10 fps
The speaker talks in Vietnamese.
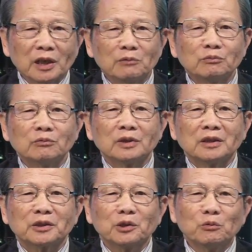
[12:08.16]
không
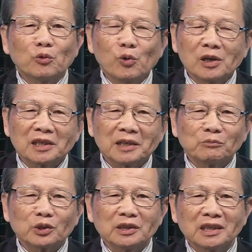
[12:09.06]
Trung Quốc là
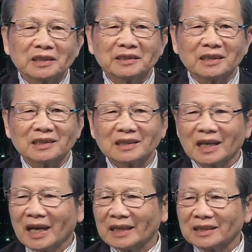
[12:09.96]
một nước rất
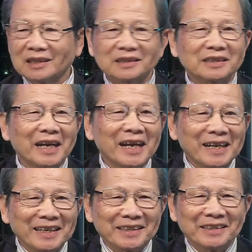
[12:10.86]
là thực
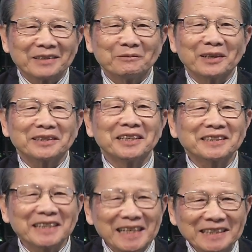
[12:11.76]
tế và
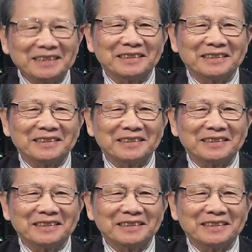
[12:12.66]
thực tiễn